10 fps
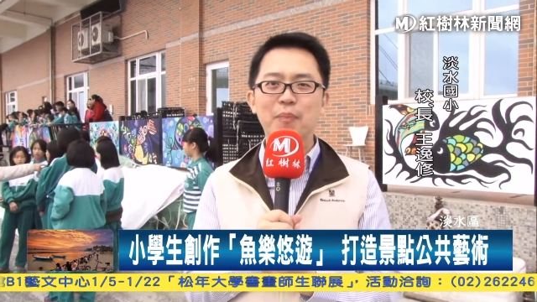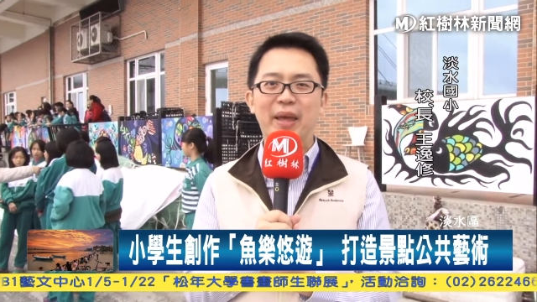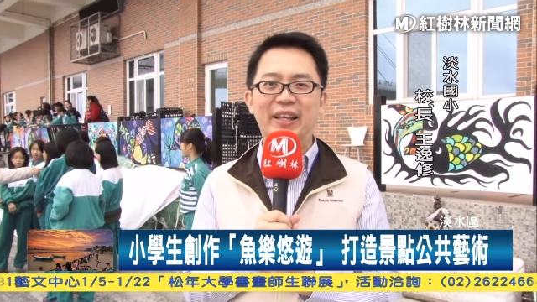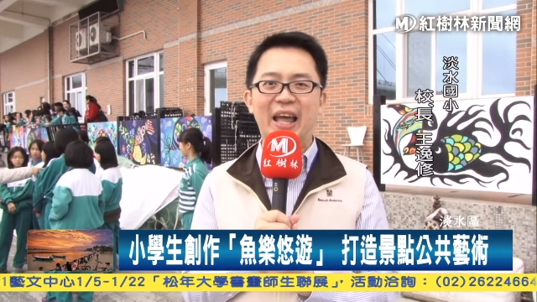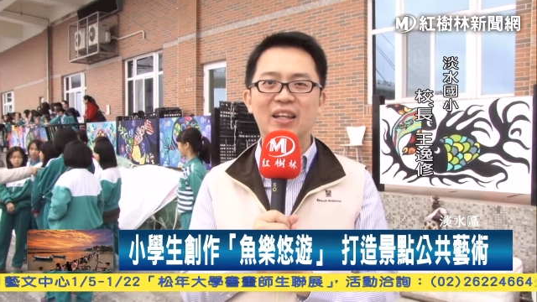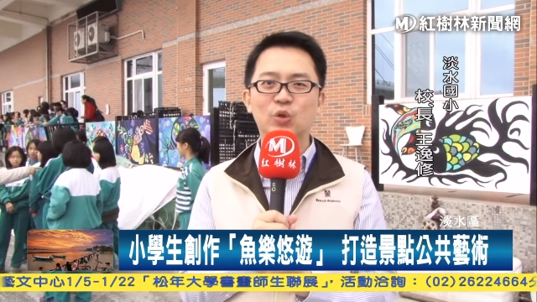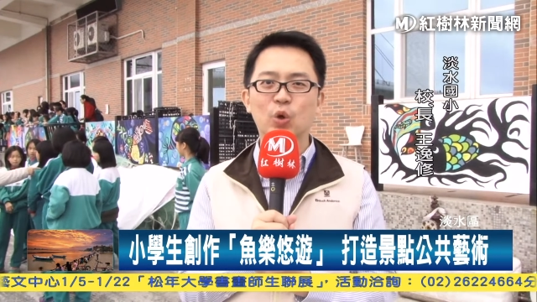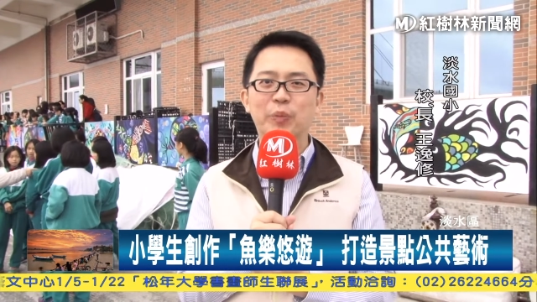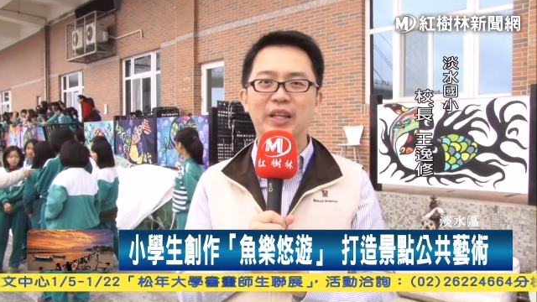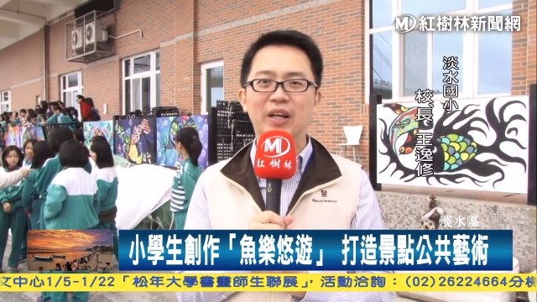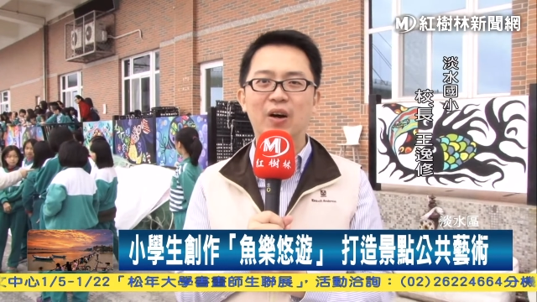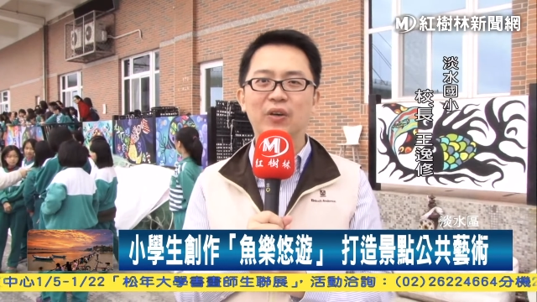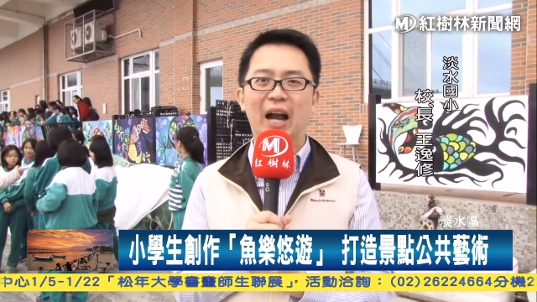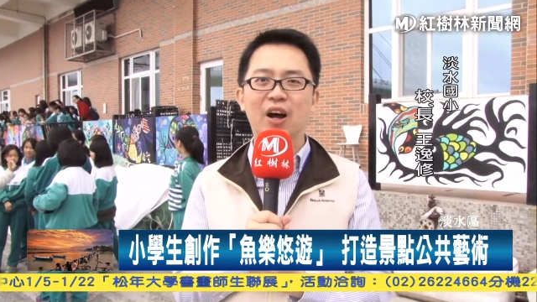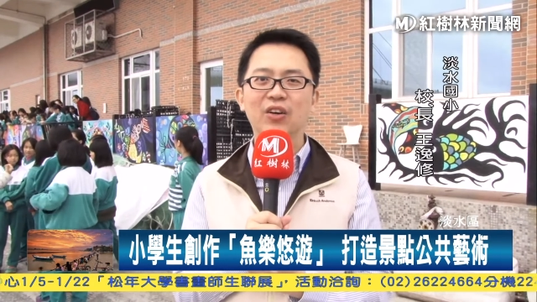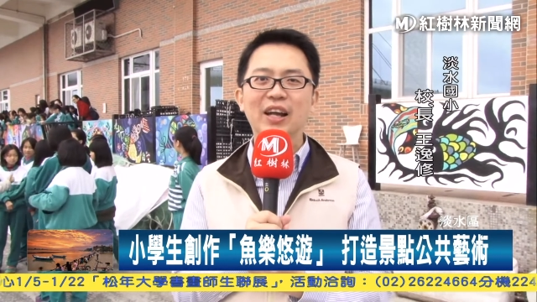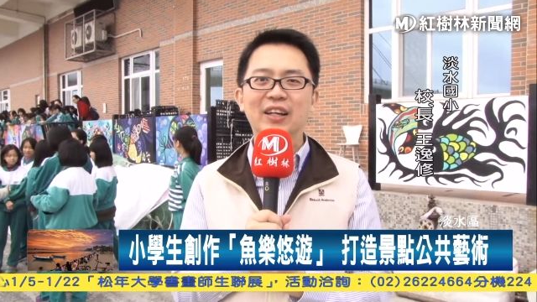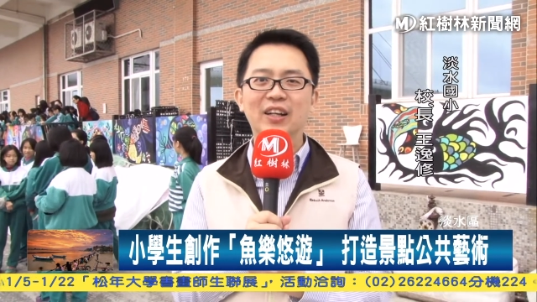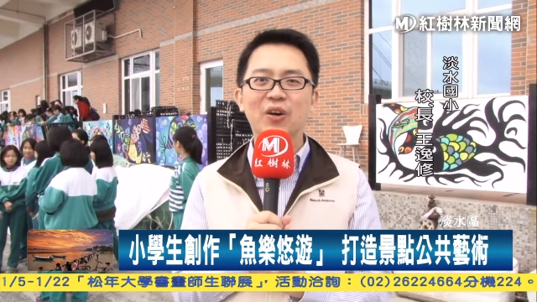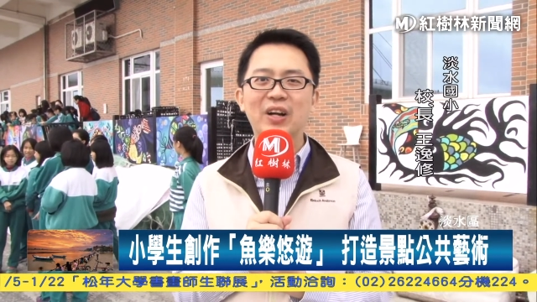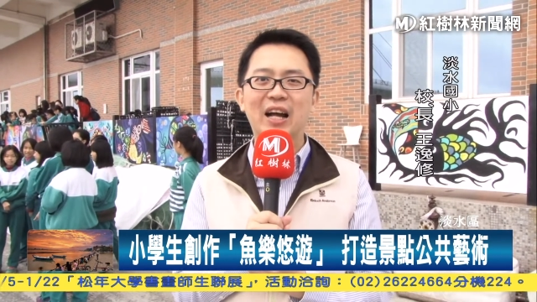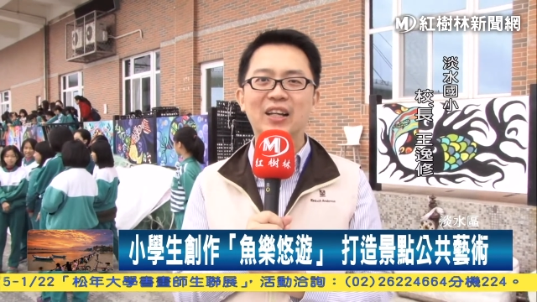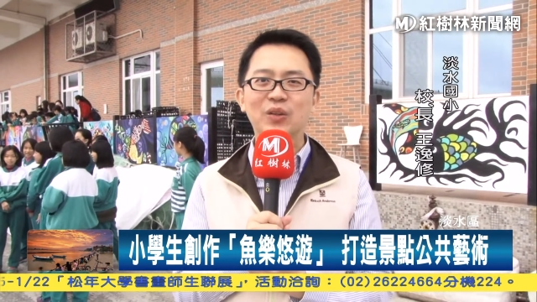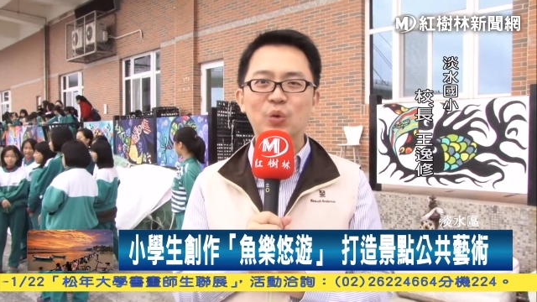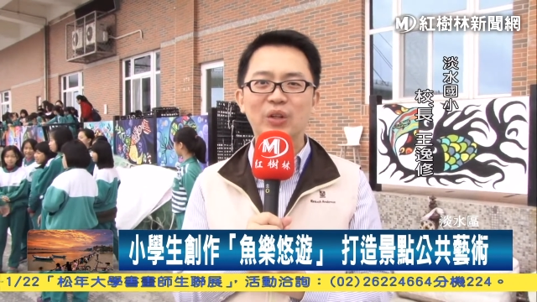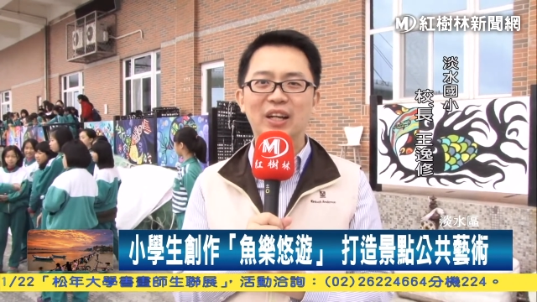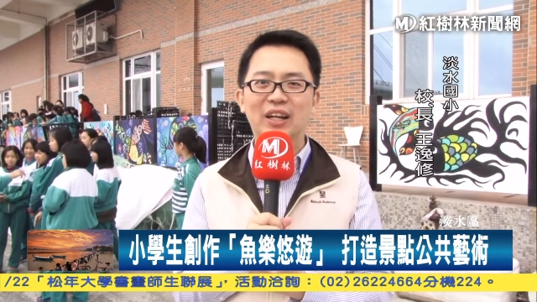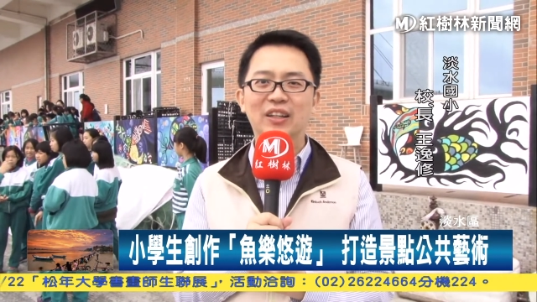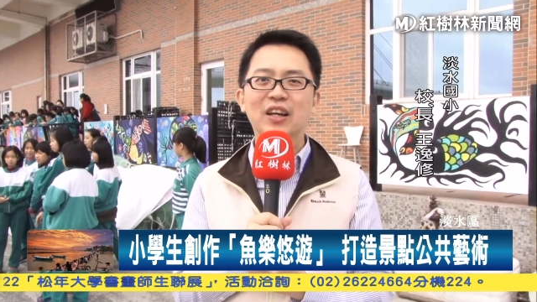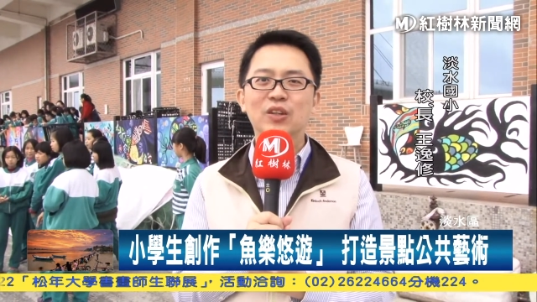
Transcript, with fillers: 美感的作品哈，然后能够让更多的人